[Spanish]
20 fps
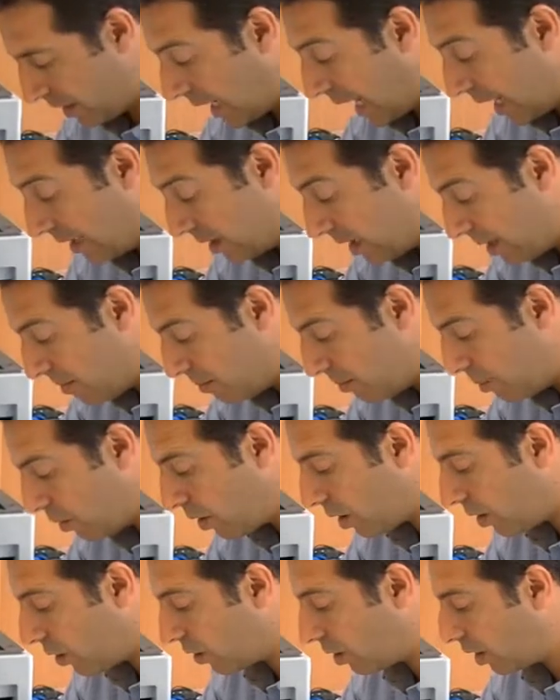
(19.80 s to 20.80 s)
A
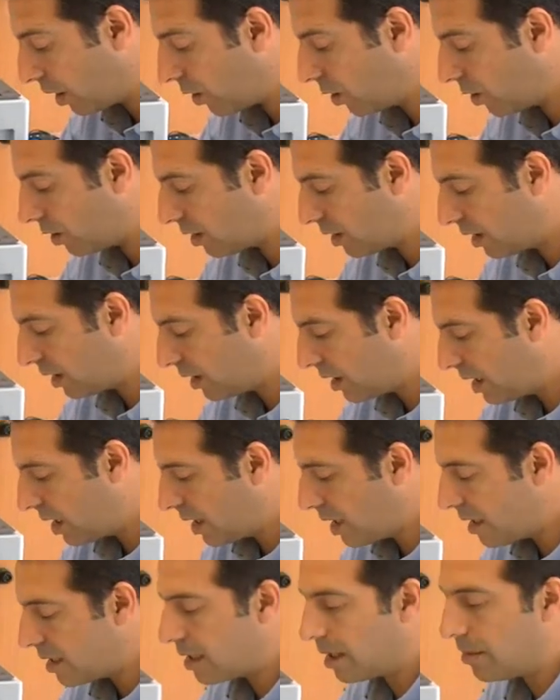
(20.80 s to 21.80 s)
tiempo que don Quijote
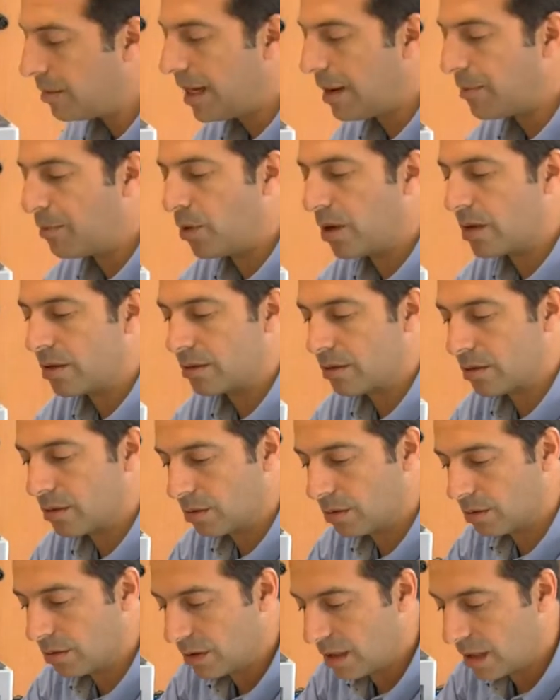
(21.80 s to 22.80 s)
se había
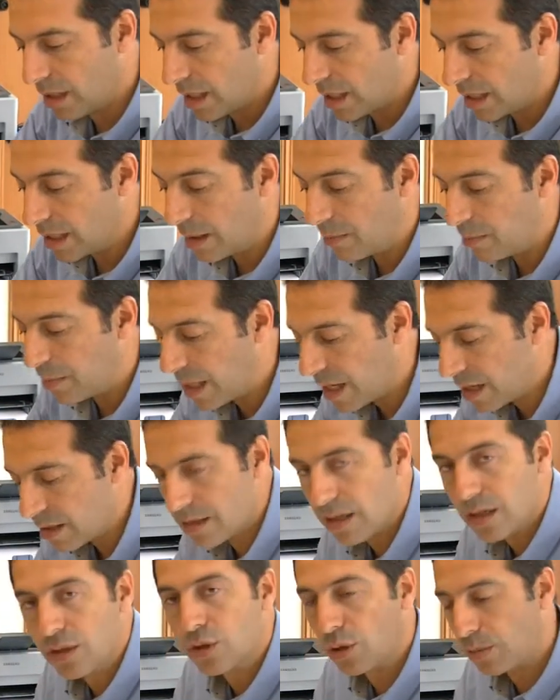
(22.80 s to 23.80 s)
puesto de
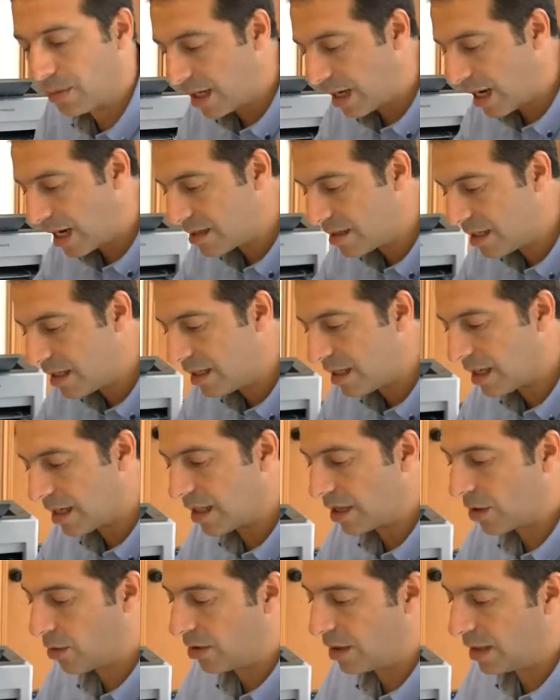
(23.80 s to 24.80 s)
pies sobre la silla
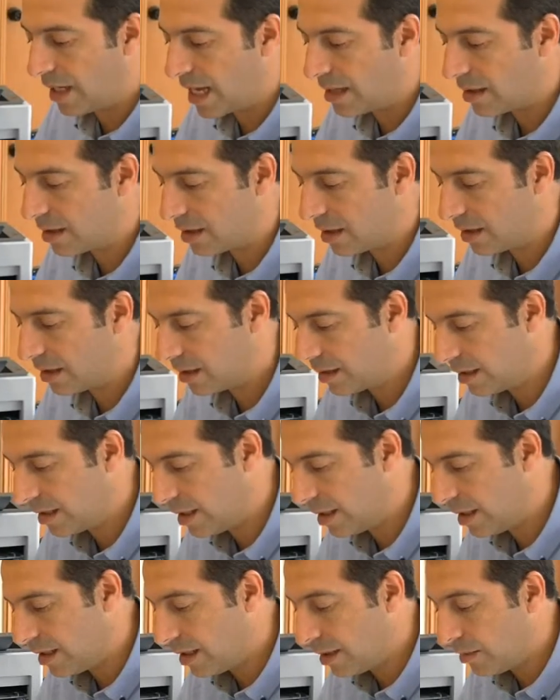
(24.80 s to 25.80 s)
de Rocinante,
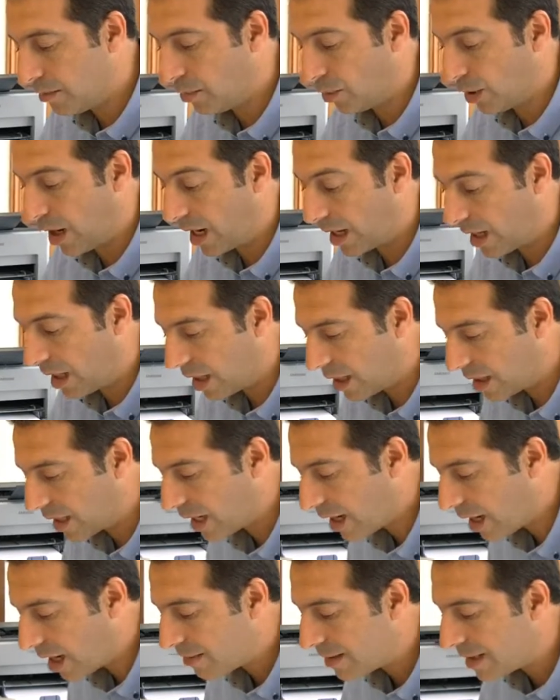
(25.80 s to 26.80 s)
por
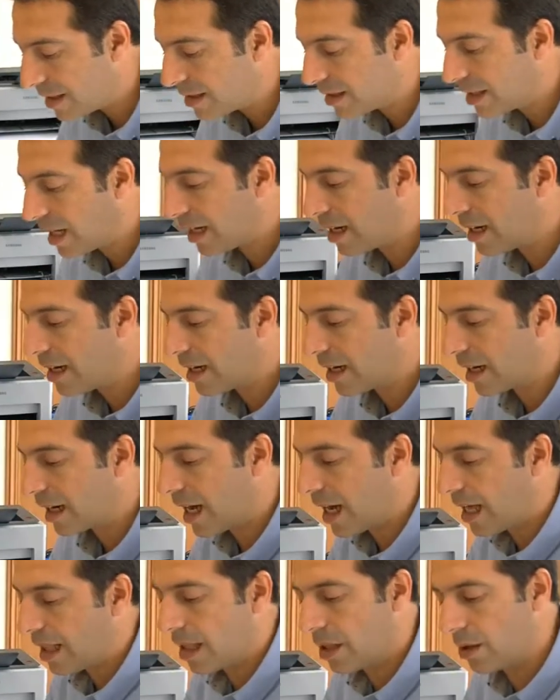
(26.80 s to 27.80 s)
alcanzar a la ventana
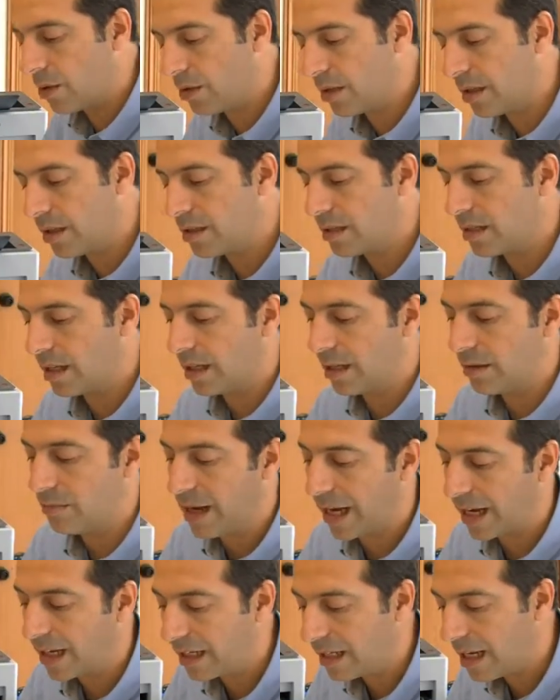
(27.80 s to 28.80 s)
enrejada donde se
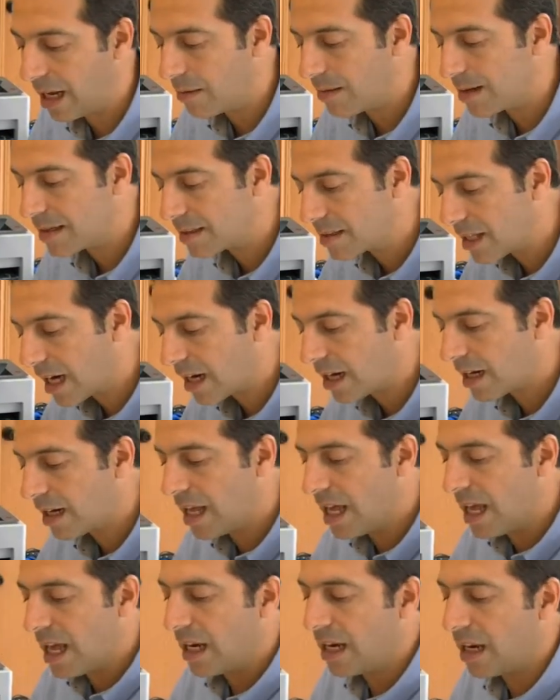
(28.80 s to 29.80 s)
imaginaba estar
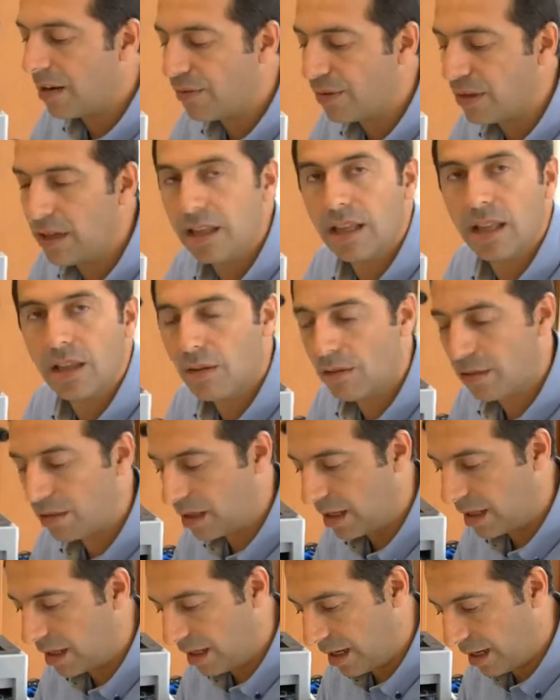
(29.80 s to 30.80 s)
la ferida
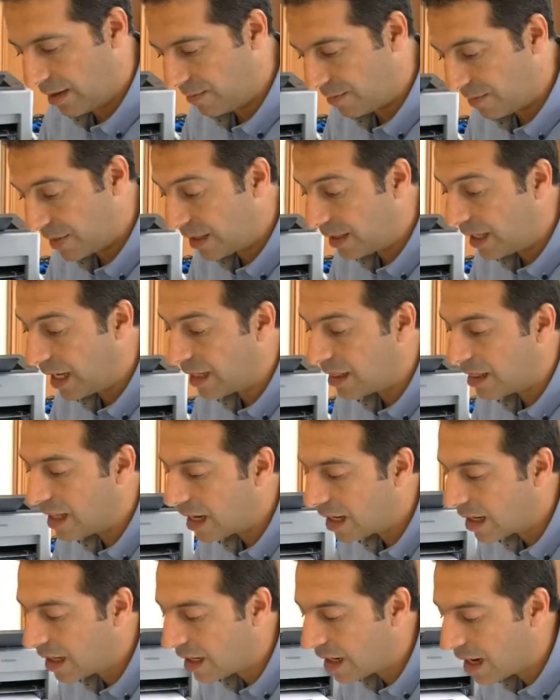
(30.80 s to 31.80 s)
doncella, y al
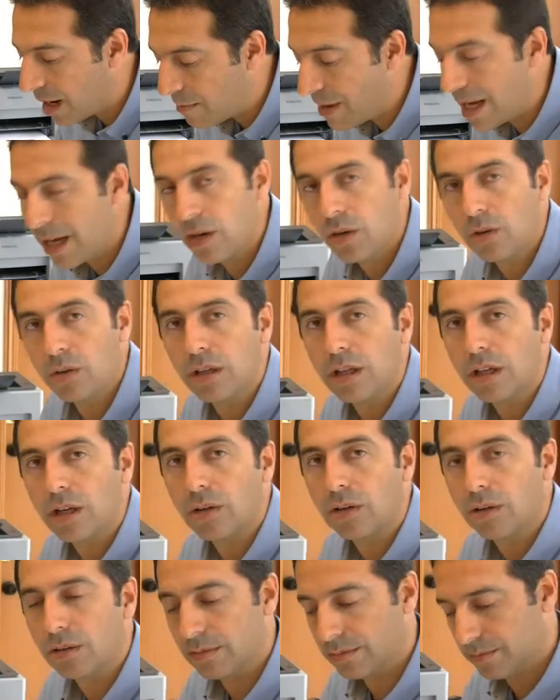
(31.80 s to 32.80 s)
darle la mano
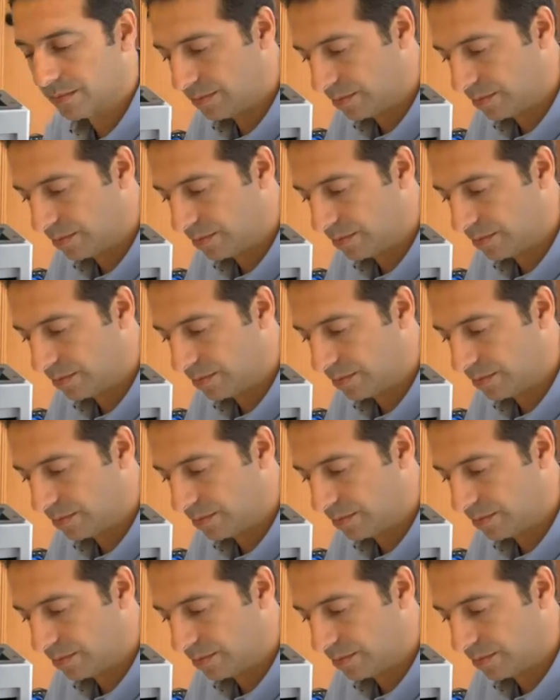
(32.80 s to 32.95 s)
dijo,